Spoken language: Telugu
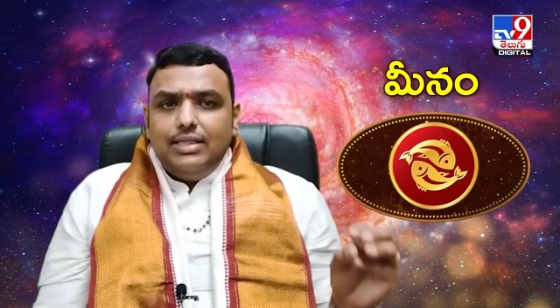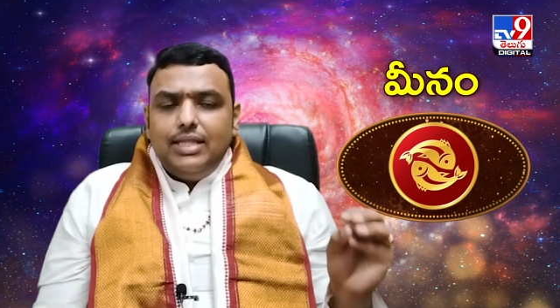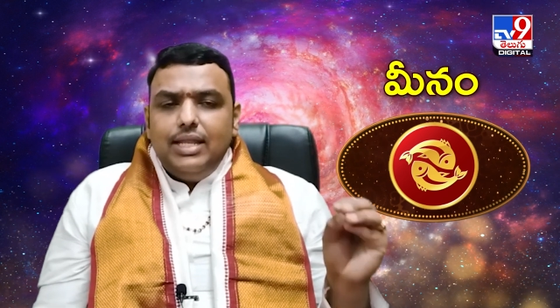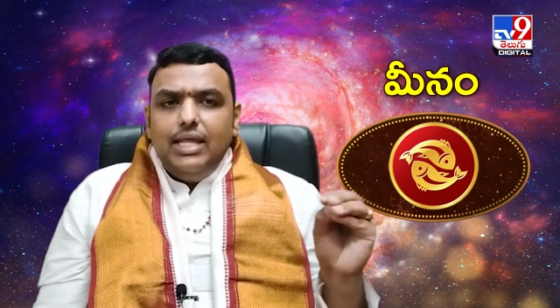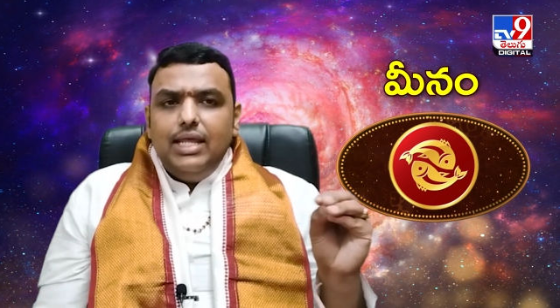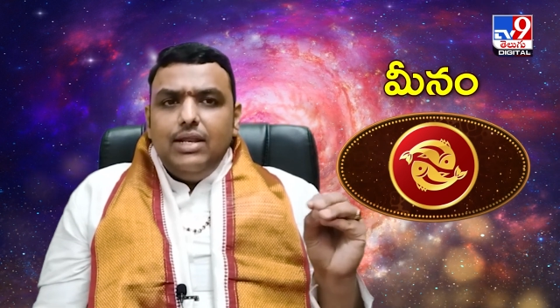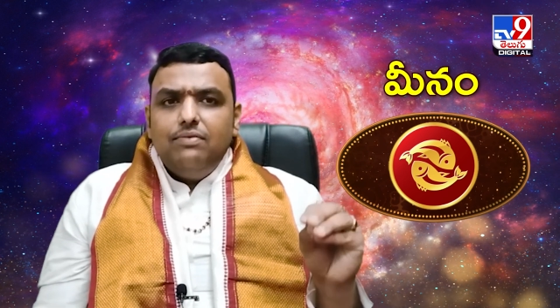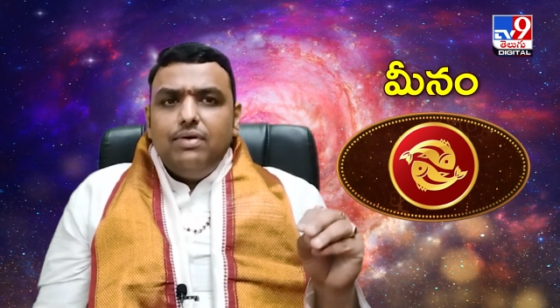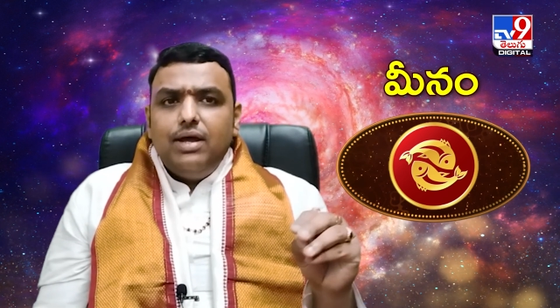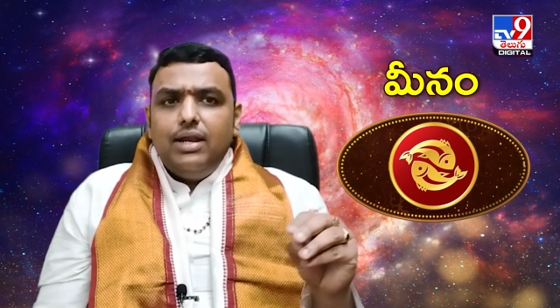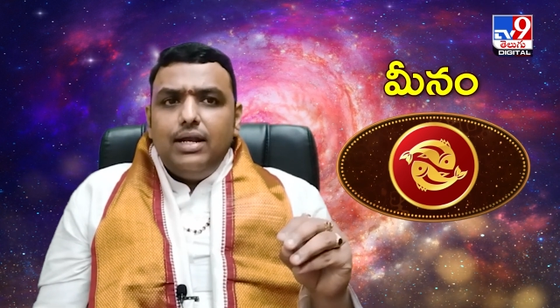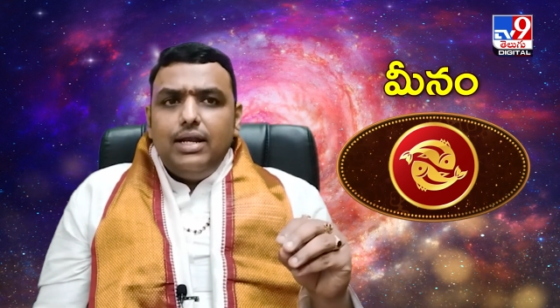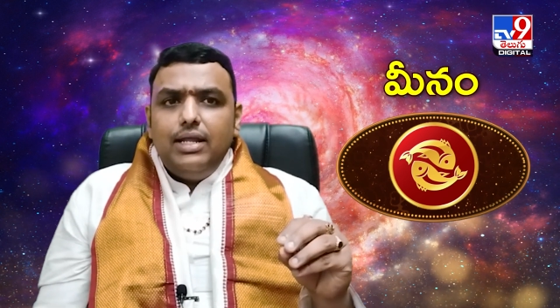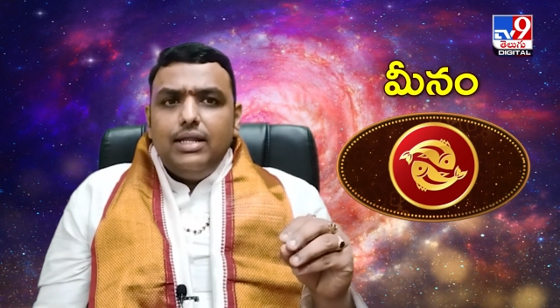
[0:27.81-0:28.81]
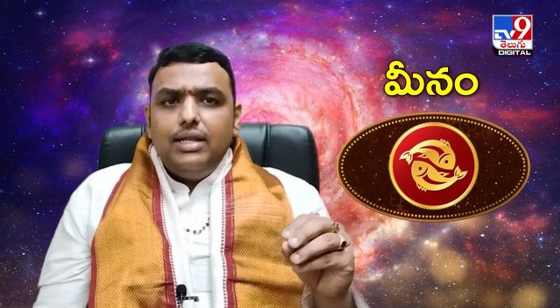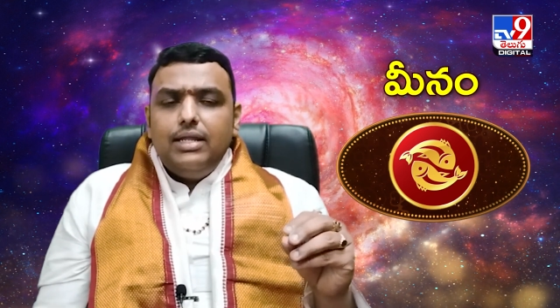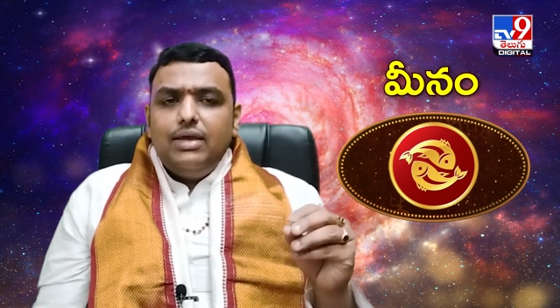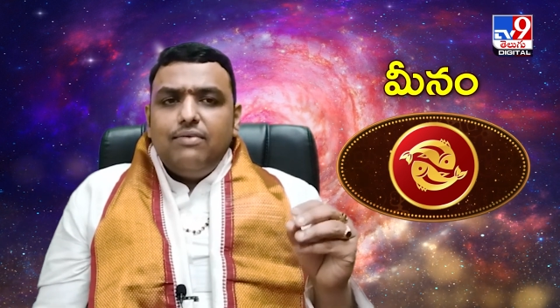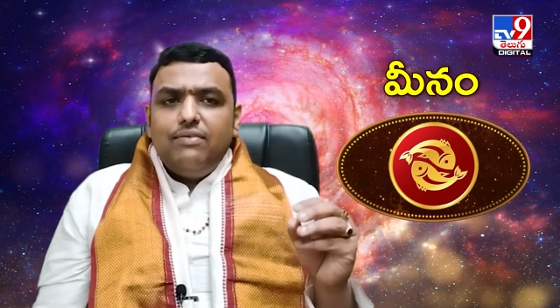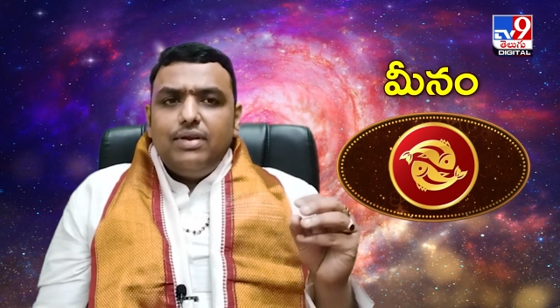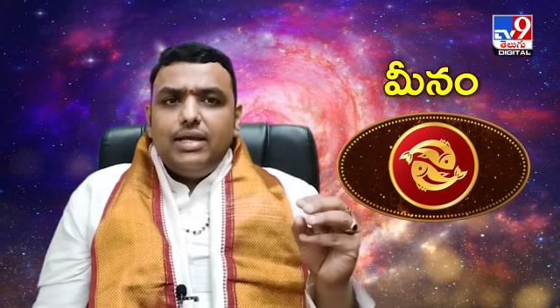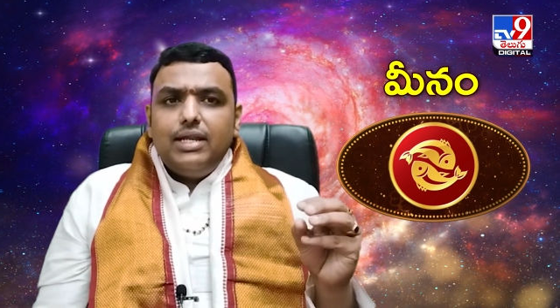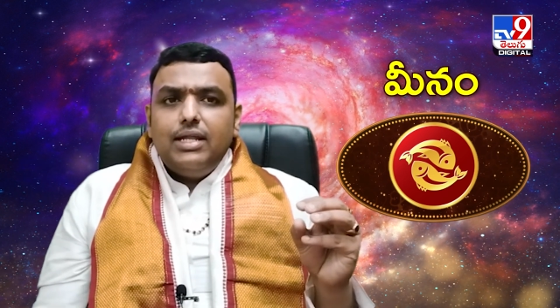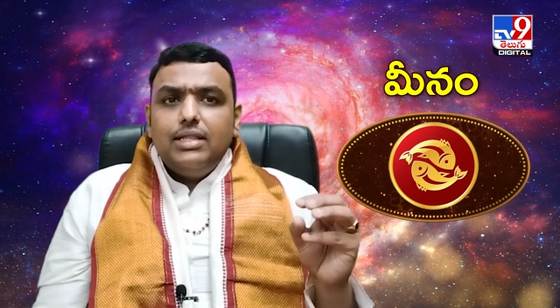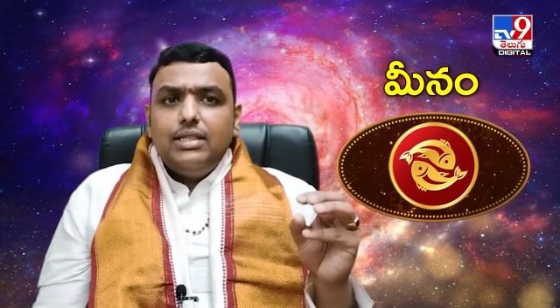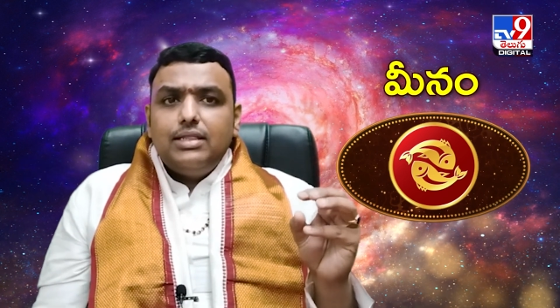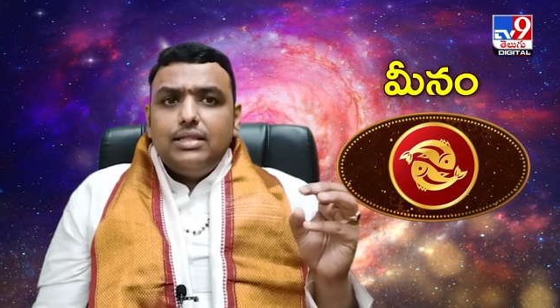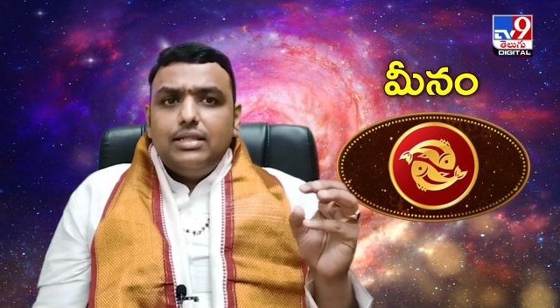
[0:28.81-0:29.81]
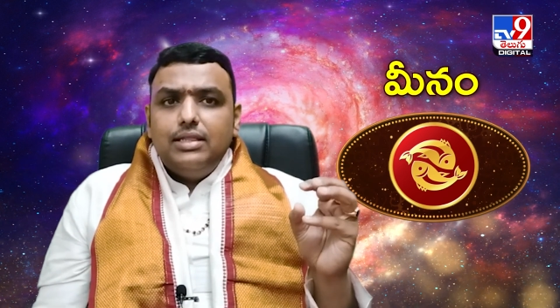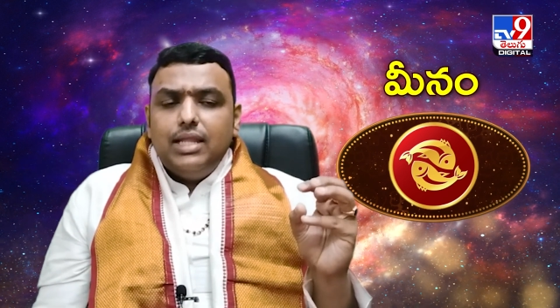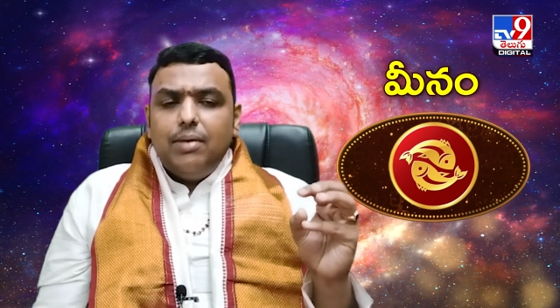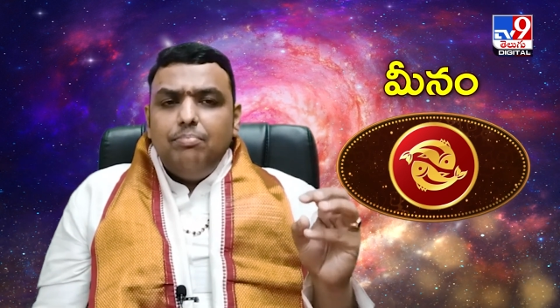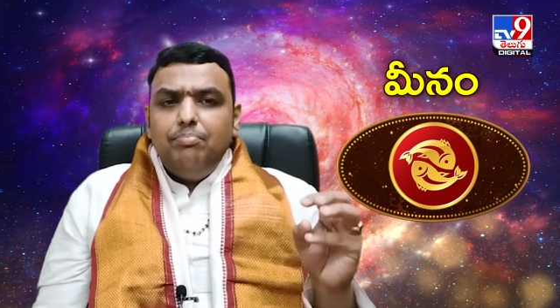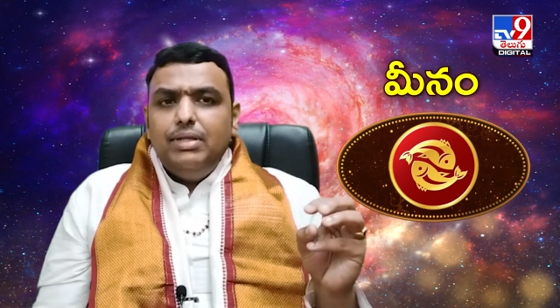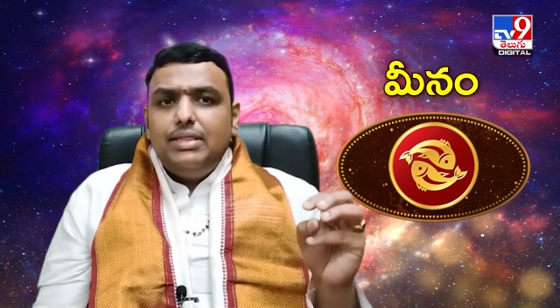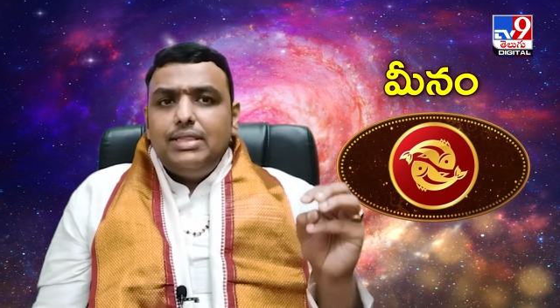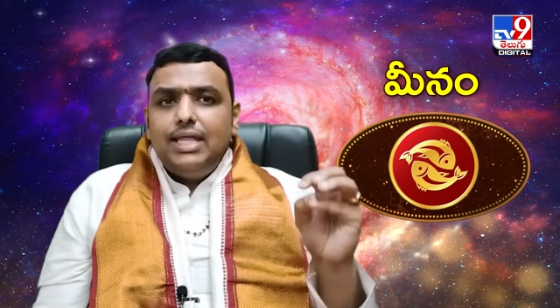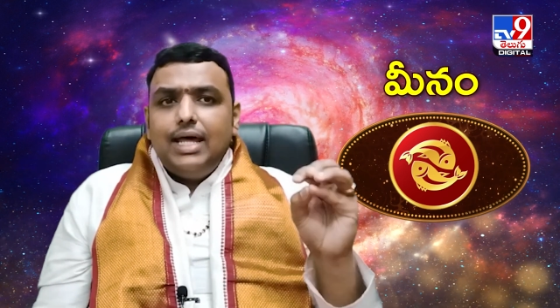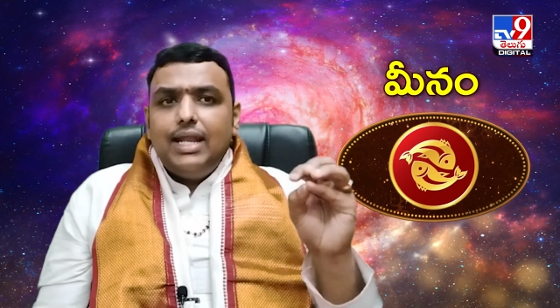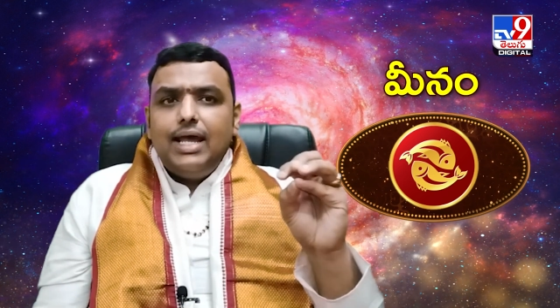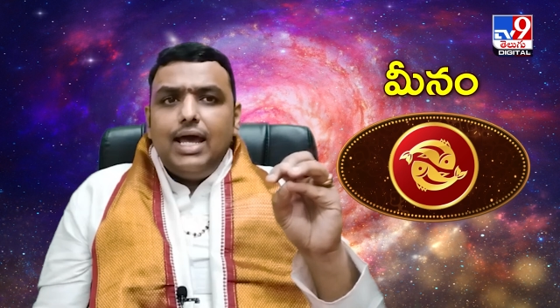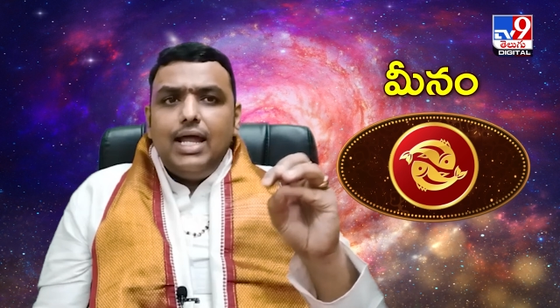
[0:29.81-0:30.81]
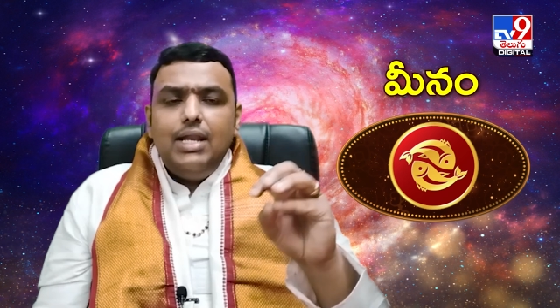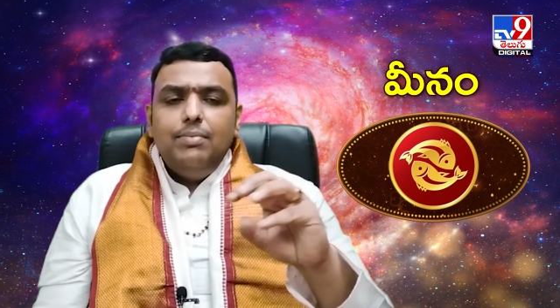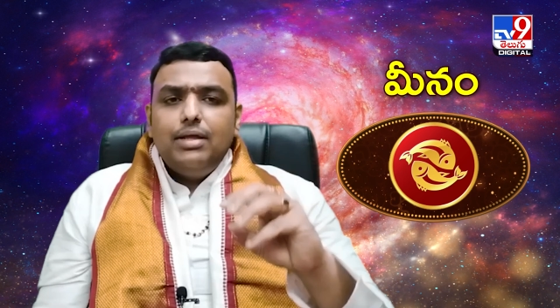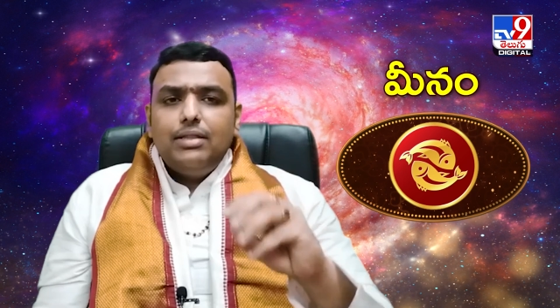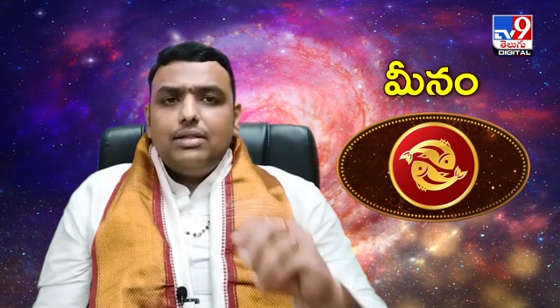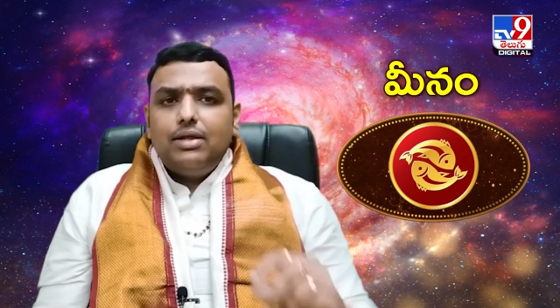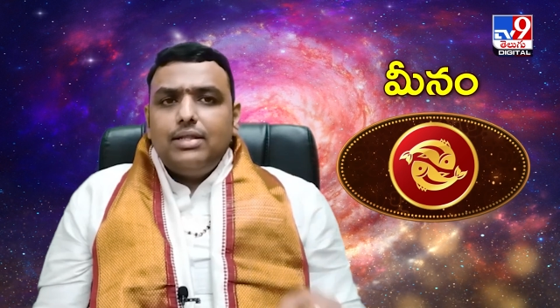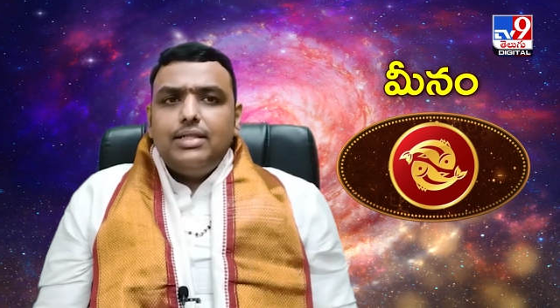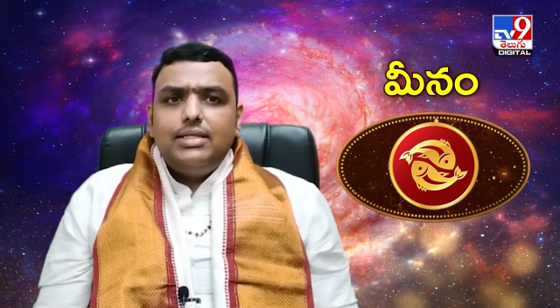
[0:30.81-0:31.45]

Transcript: తెలియని వాళ్ళని లేదా ఎవరికైనా నమ్మి ధనాన్ని మాత్రం